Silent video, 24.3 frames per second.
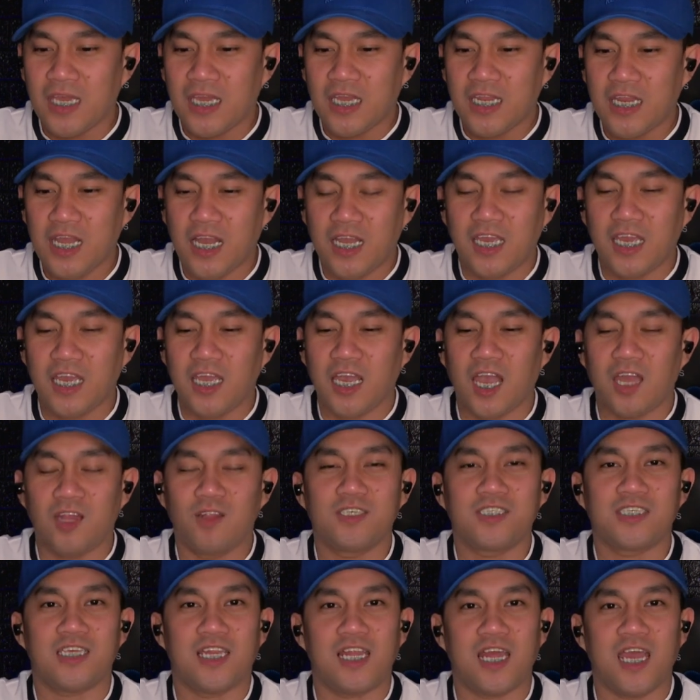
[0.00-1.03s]
naging ano
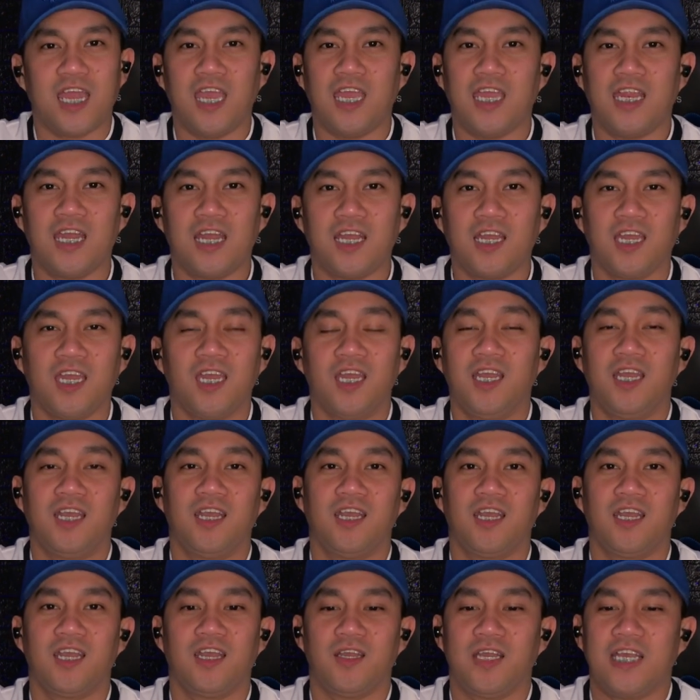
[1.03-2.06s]
sila eh, naging
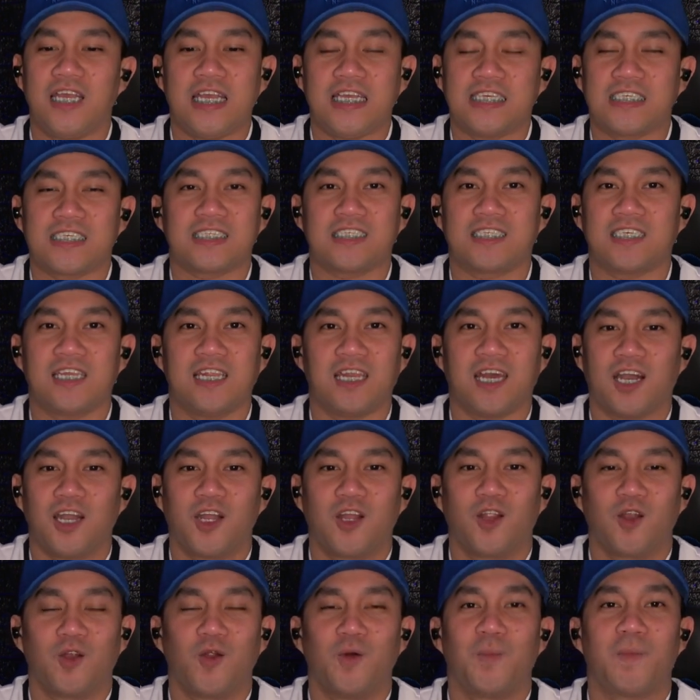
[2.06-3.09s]
isa sila,
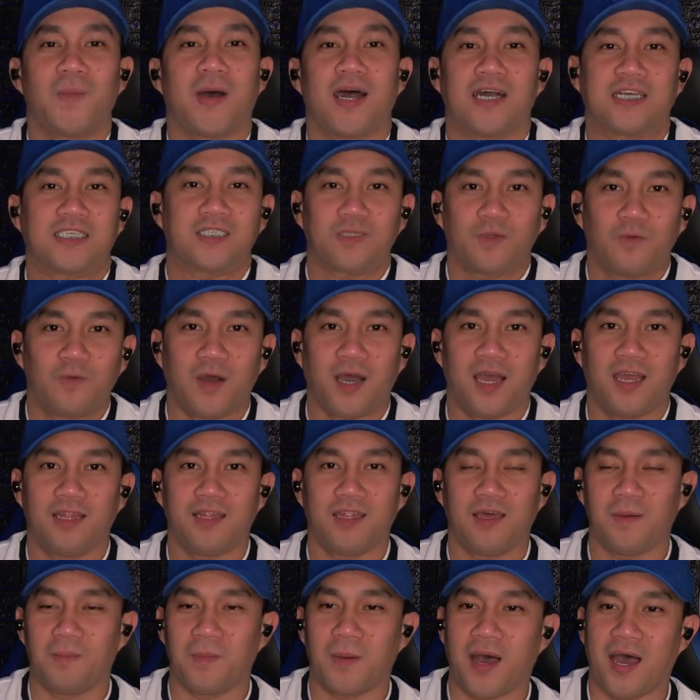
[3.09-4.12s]
group as one,
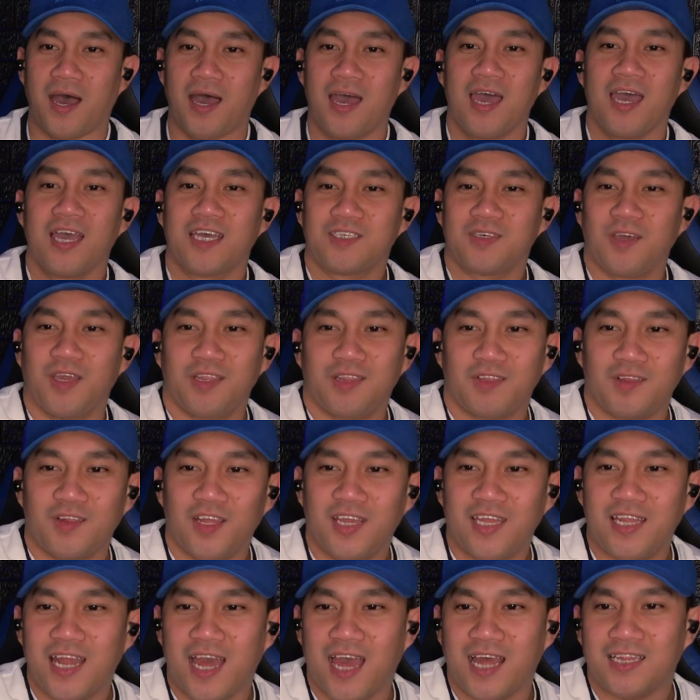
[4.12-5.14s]
di ba? So,
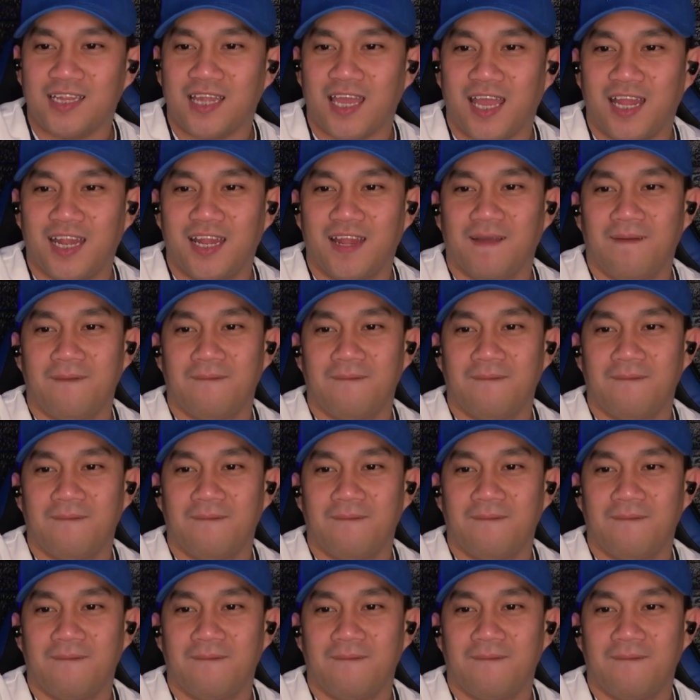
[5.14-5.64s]
ituloy natin. So,